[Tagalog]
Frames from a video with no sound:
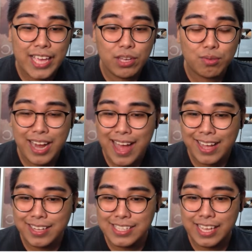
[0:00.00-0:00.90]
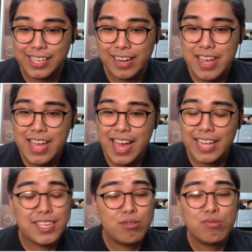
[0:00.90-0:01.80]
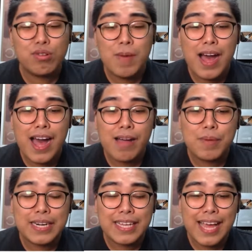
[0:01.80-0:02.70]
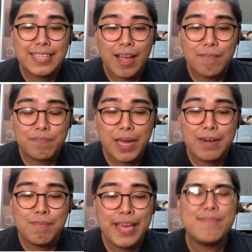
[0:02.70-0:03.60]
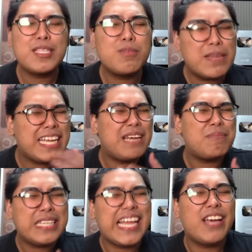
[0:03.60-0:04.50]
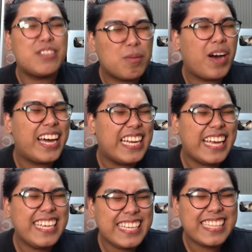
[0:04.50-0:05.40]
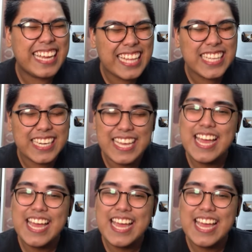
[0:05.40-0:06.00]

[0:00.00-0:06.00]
ayaw ko nakakakita niyan. At siguro mga kabarkada, para mahimasmasa naman tayo sa mga nakikita natin.